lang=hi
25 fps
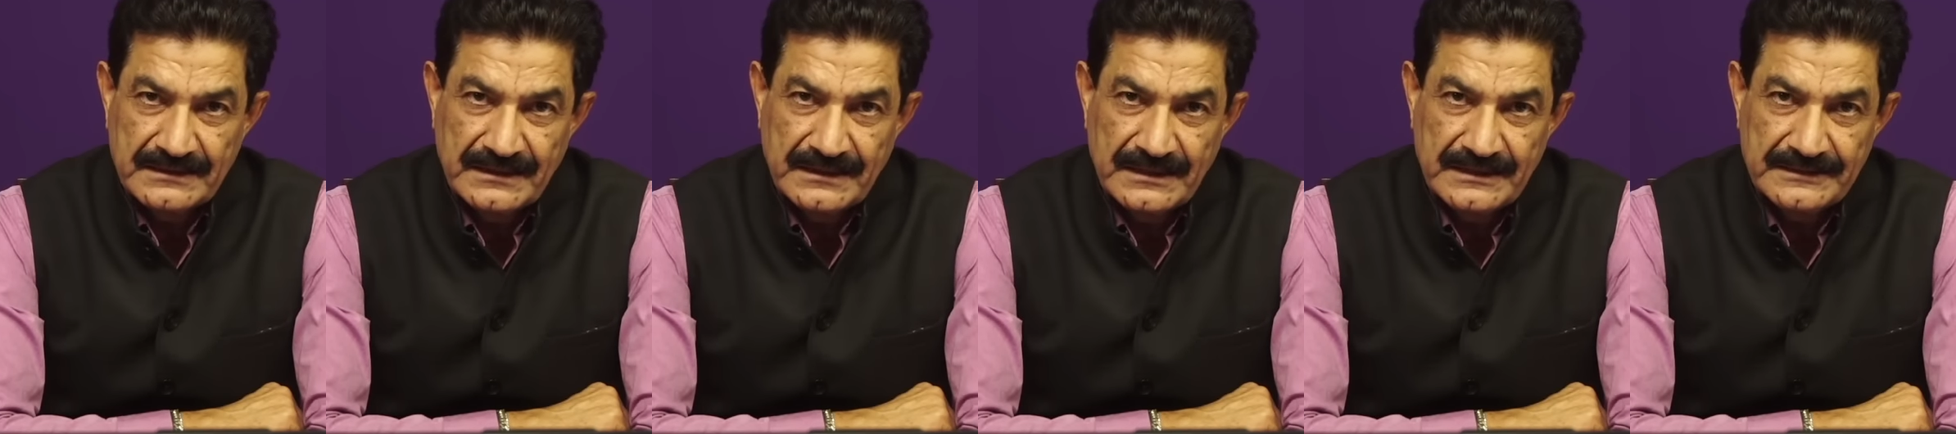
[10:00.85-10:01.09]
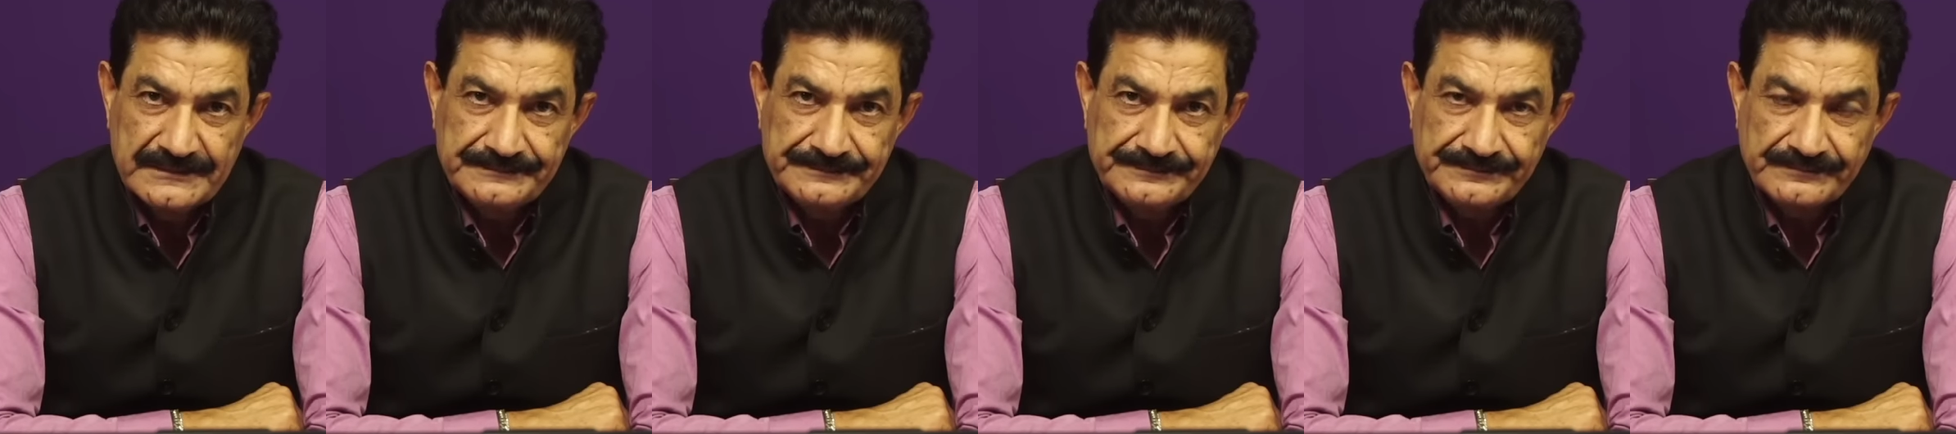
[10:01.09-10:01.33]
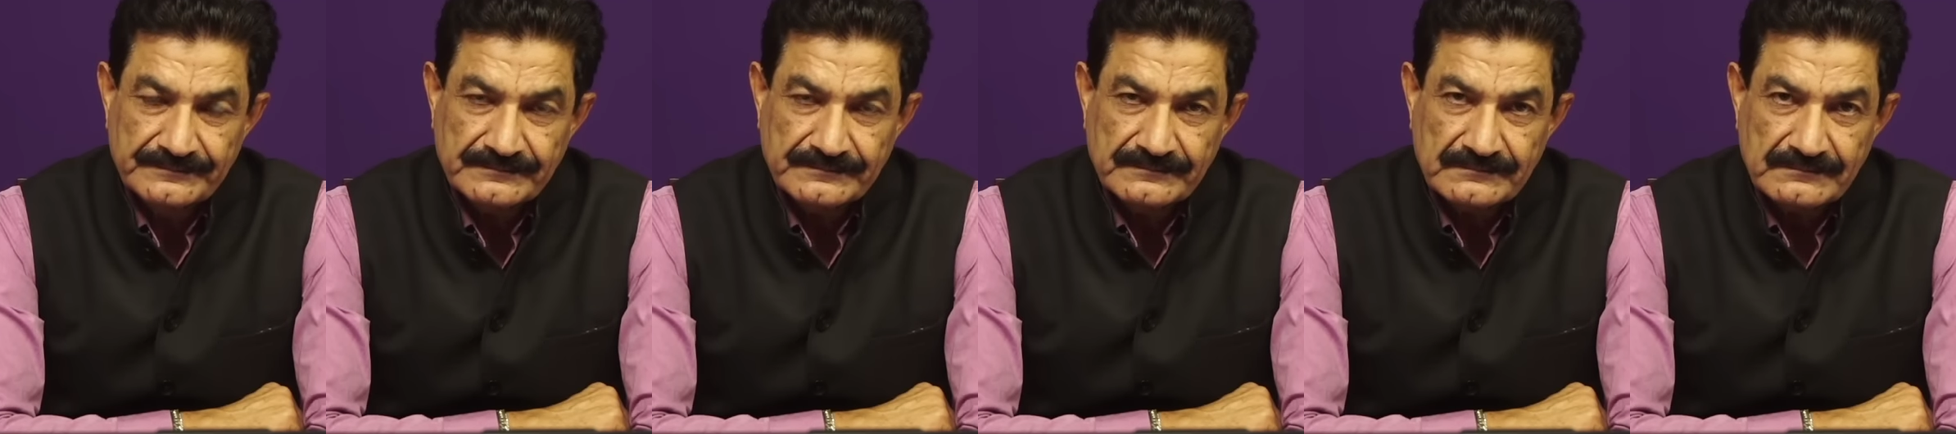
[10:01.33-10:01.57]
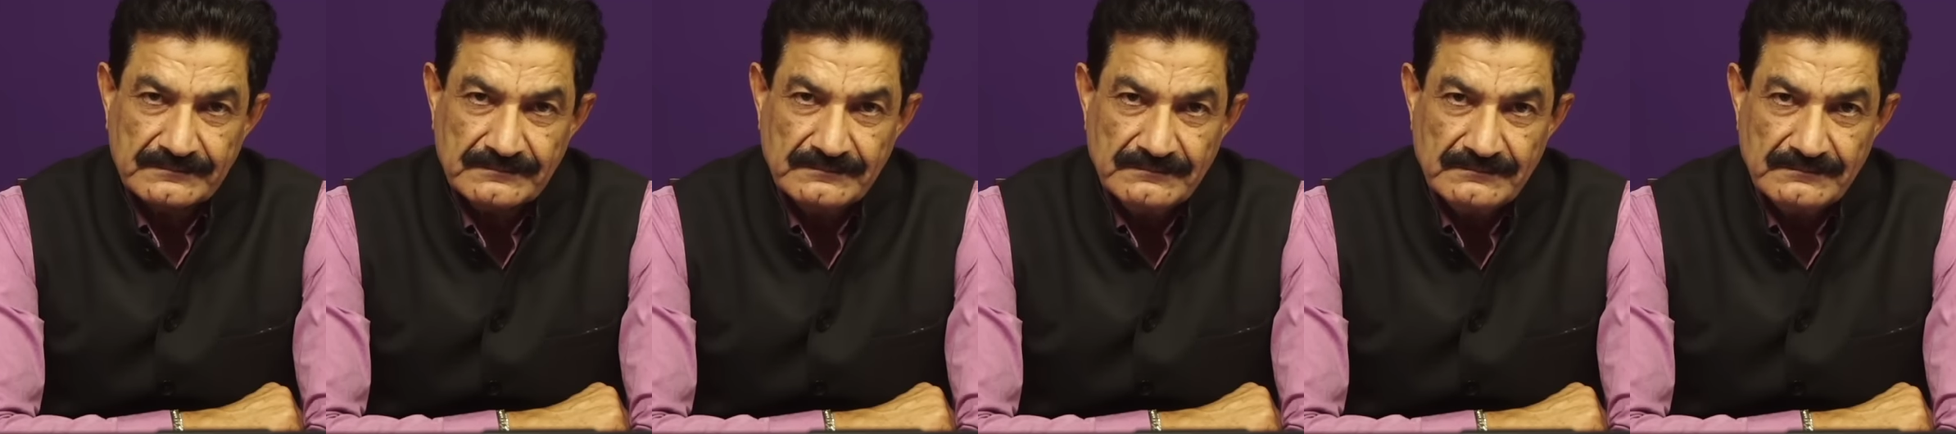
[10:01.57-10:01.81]
दिया है
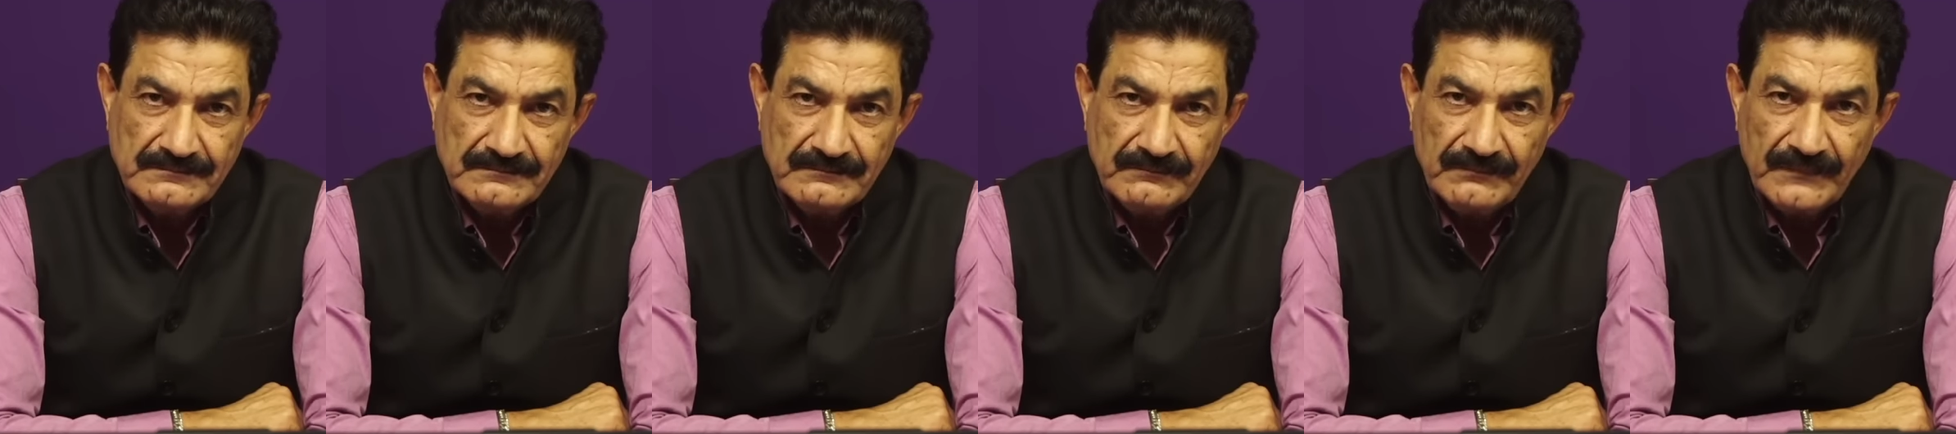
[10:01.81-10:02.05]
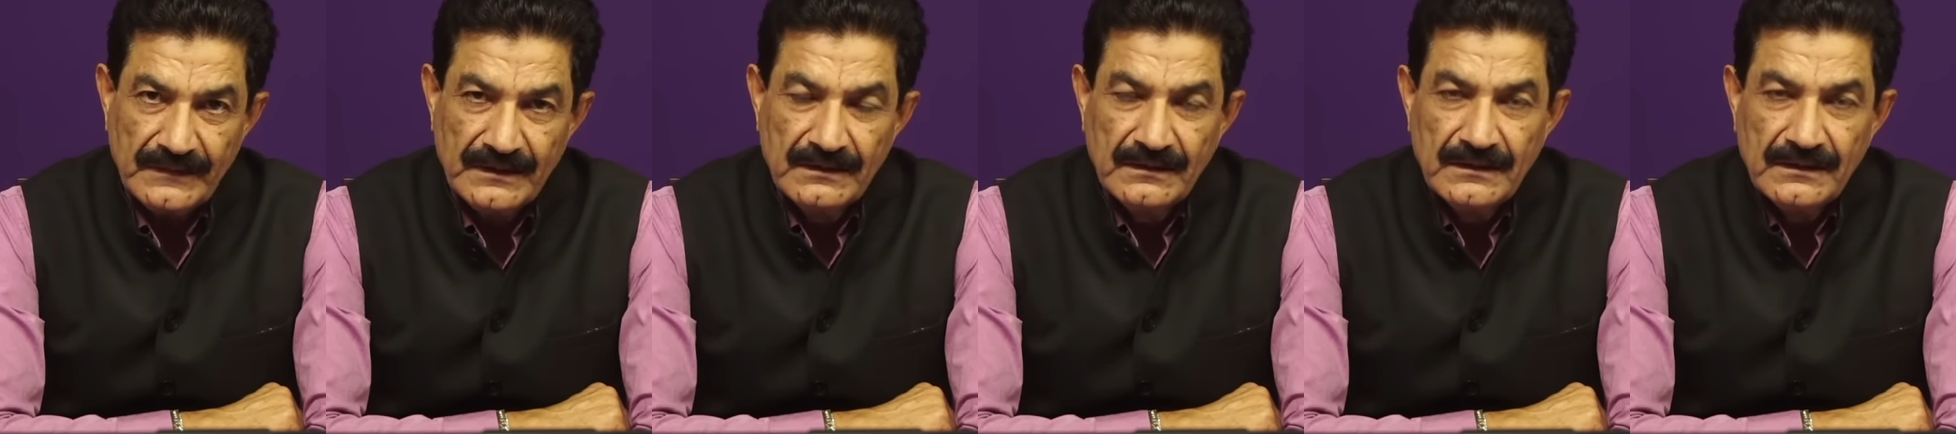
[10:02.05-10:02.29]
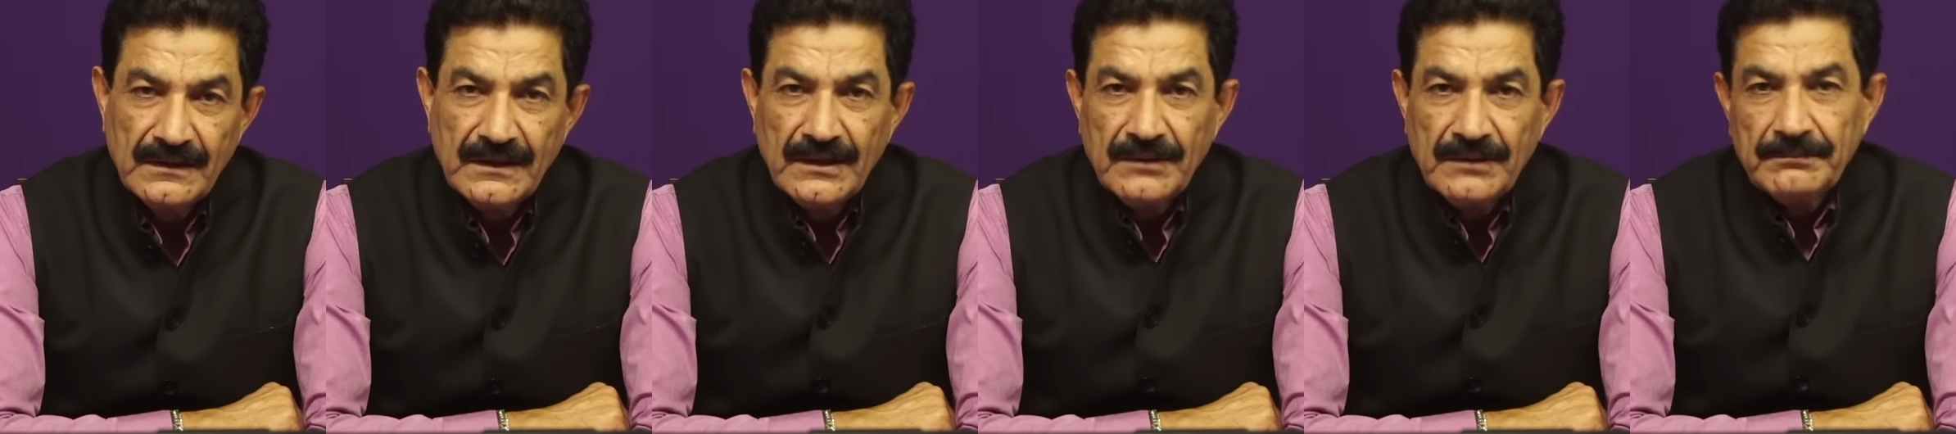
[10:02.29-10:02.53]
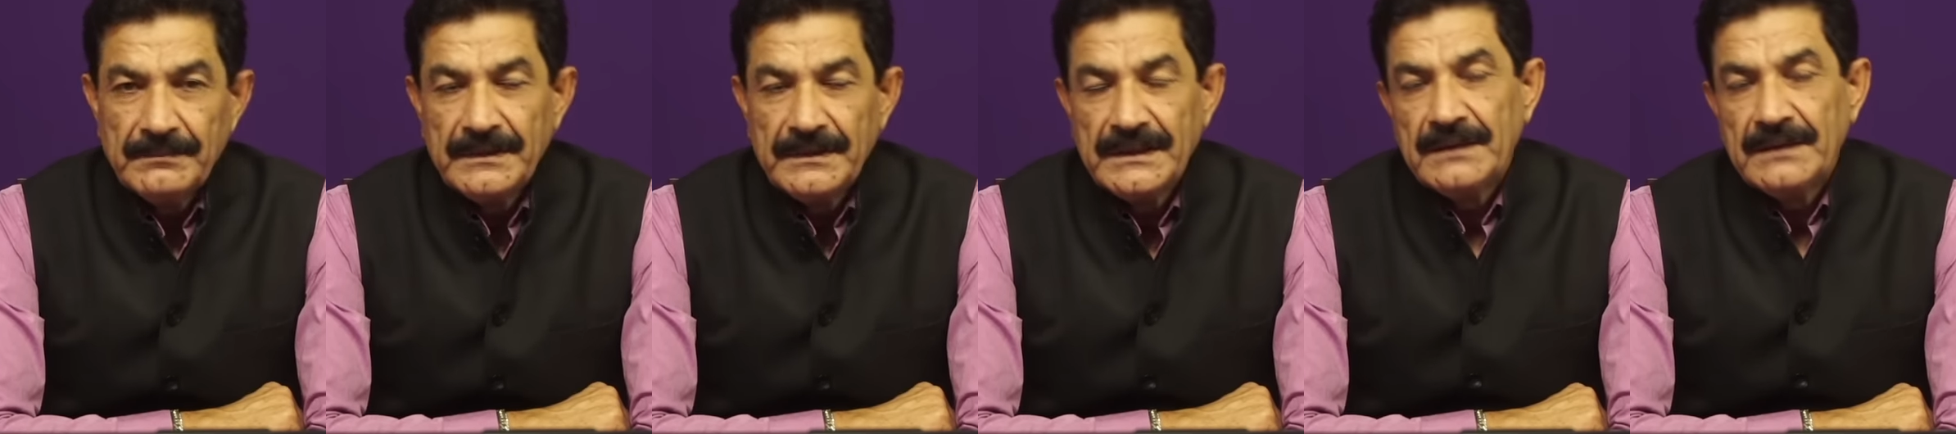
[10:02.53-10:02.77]

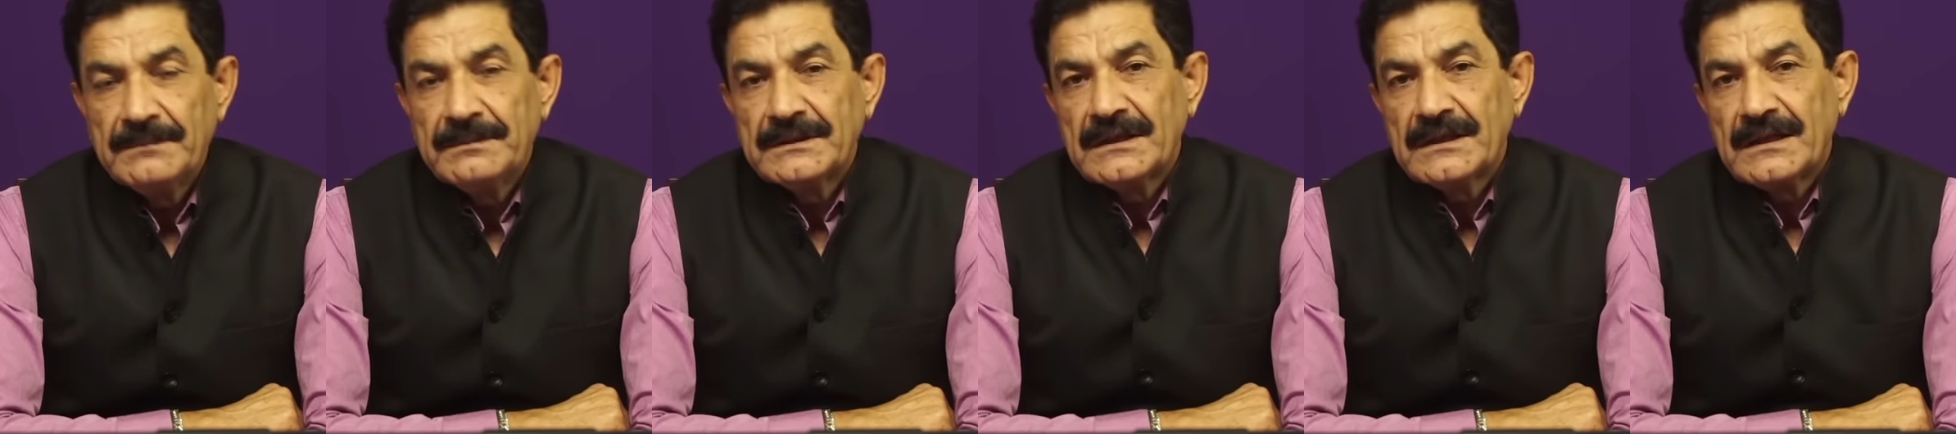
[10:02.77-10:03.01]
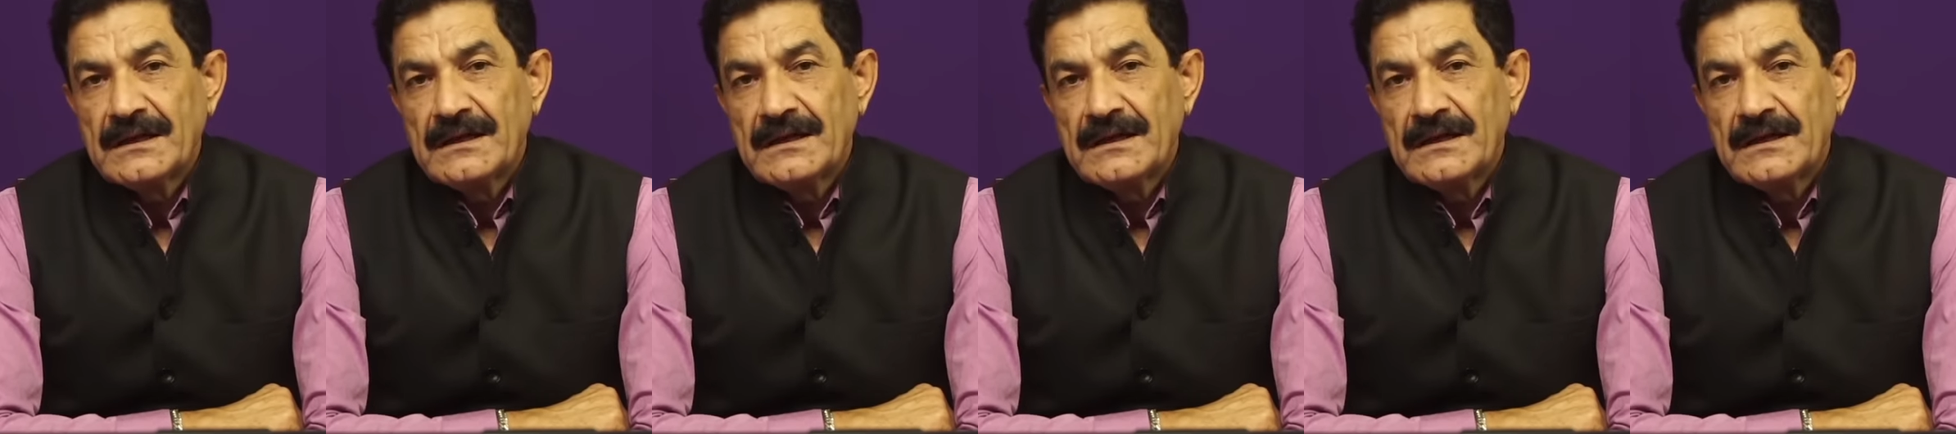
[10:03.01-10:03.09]
मैं ये बताना